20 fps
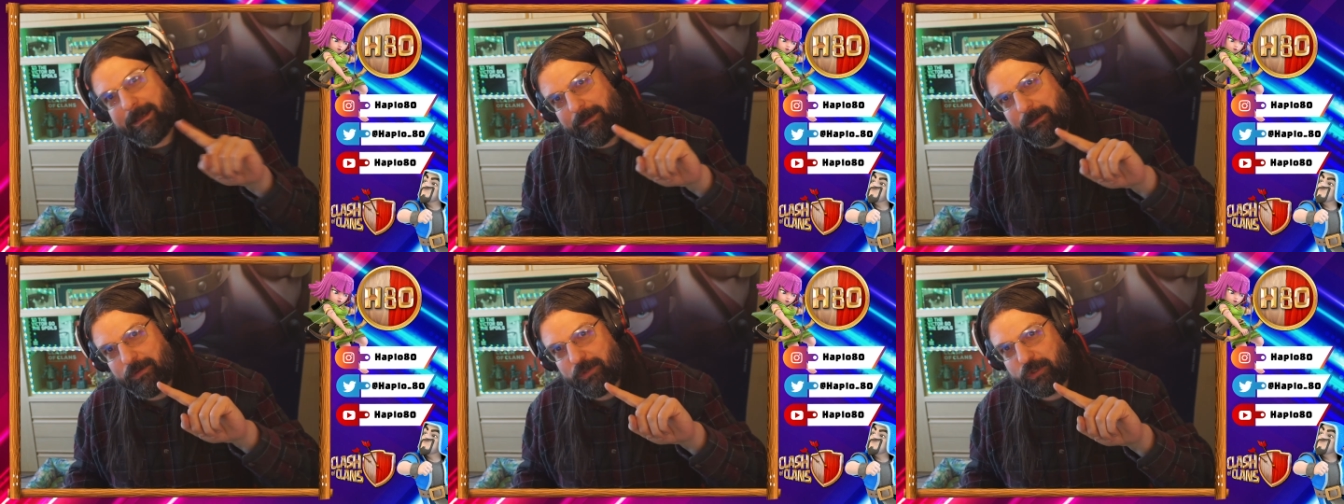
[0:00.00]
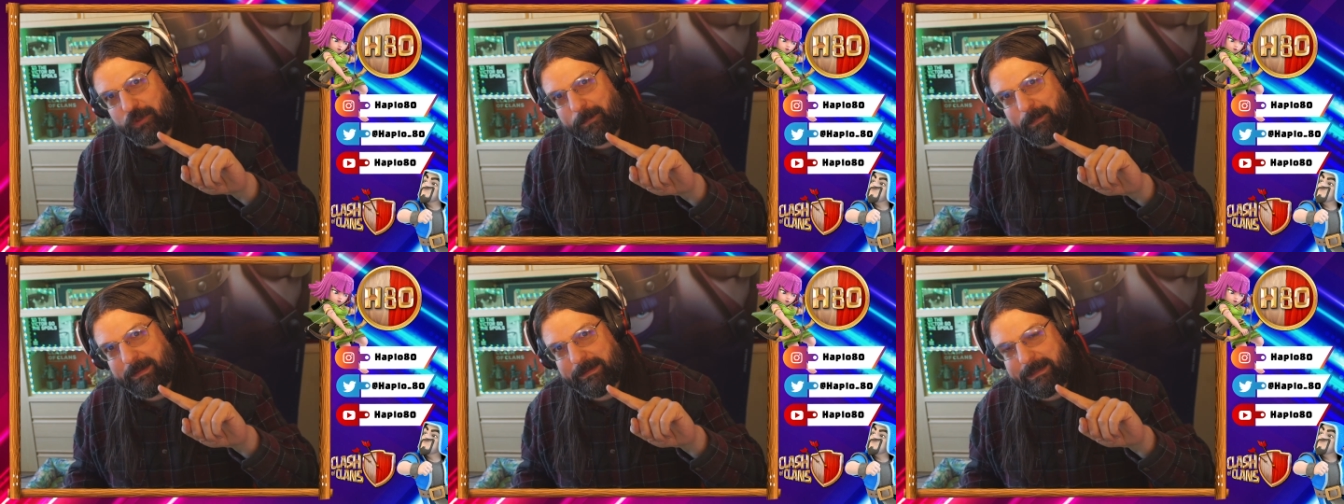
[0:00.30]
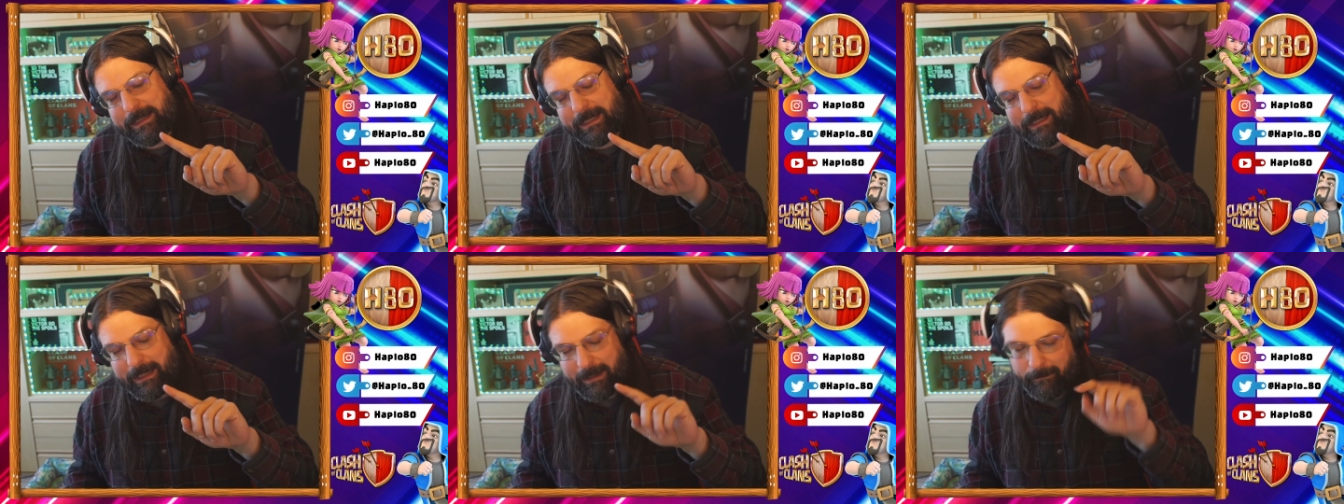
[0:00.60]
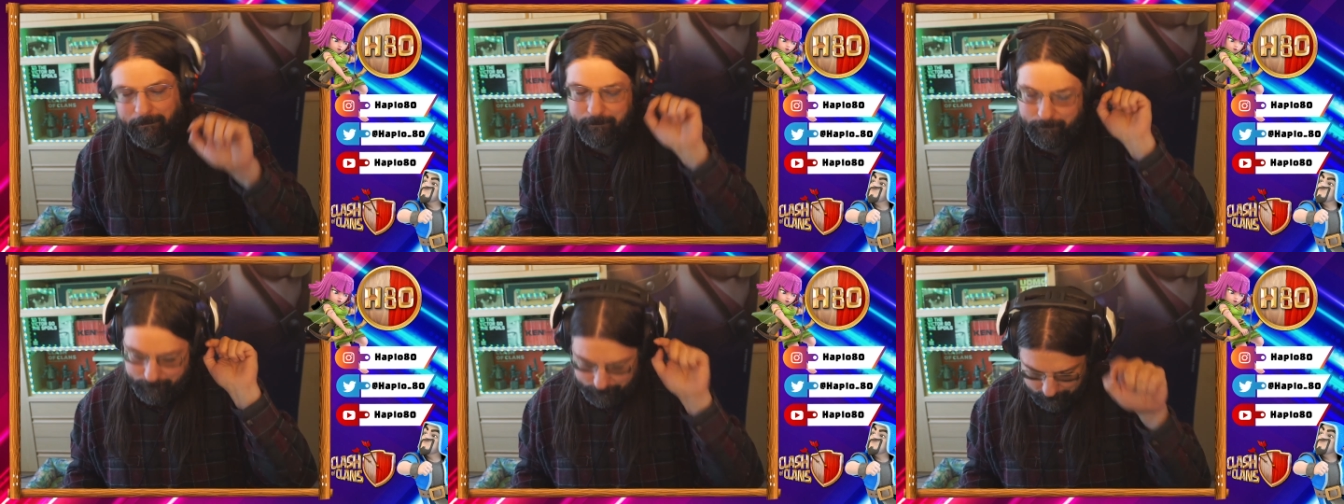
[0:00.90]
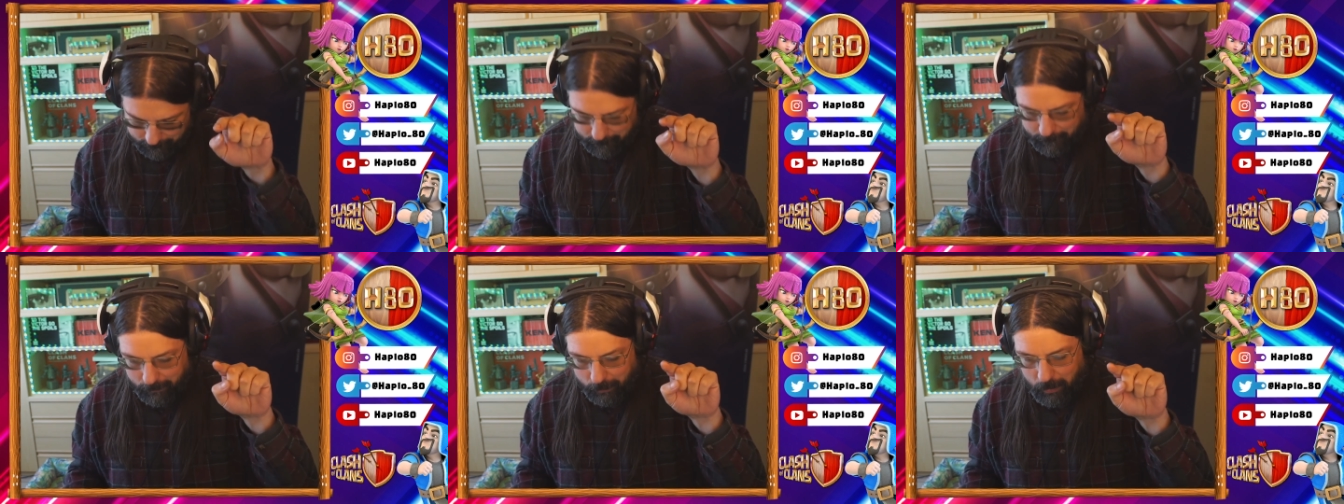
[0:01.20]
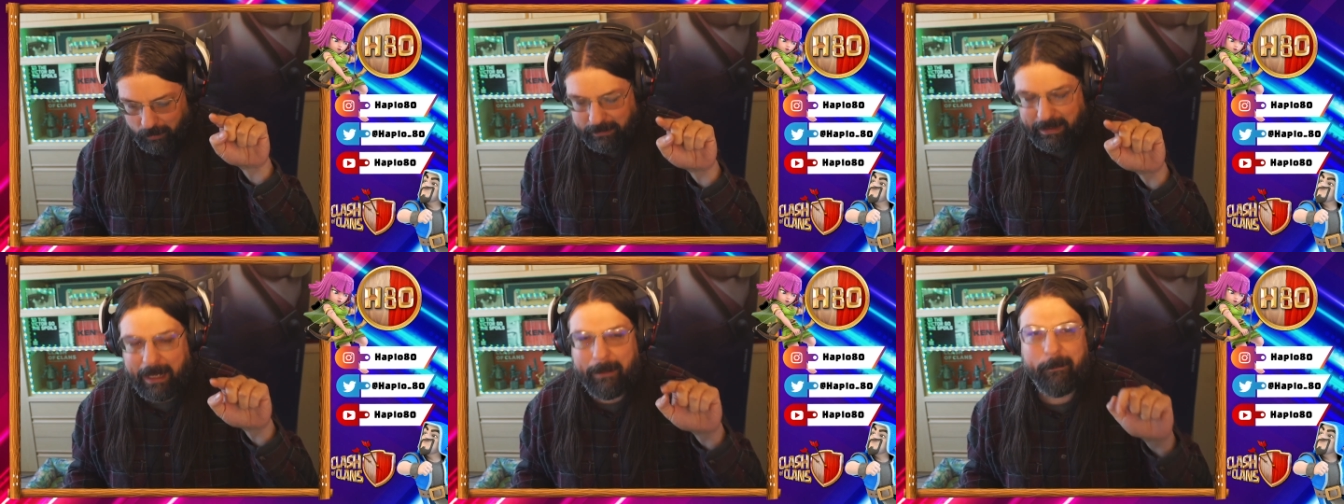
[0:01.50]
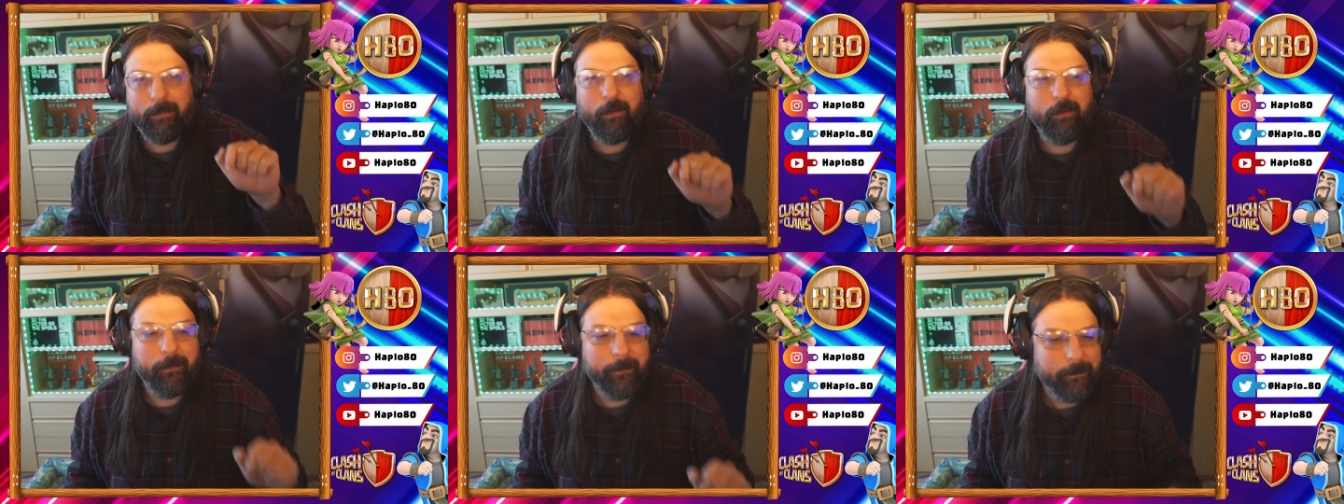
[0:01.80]
non scioppatina, code
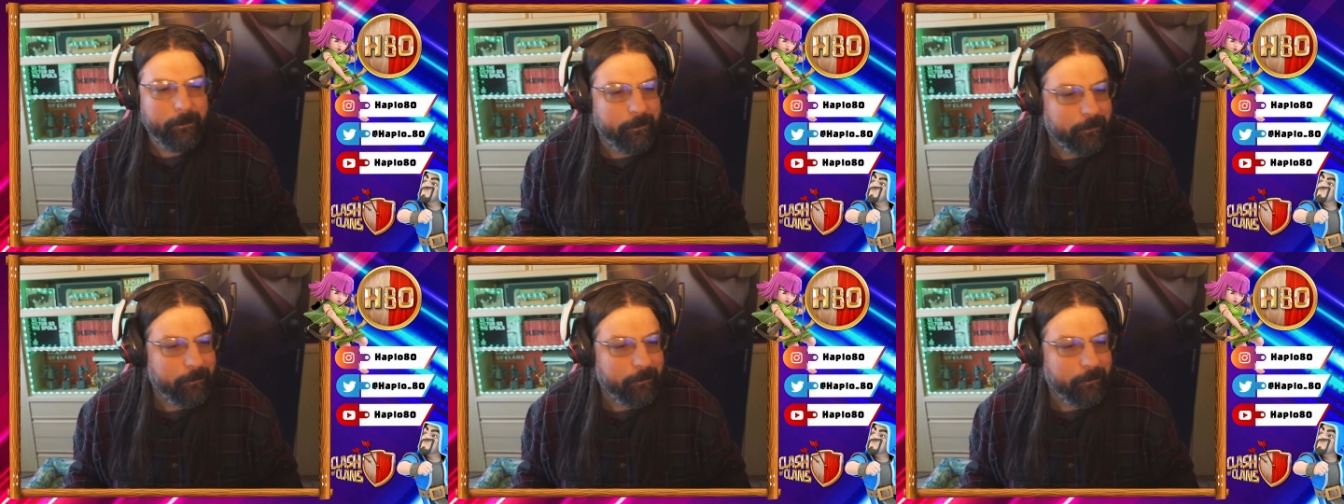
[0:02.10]
aplo.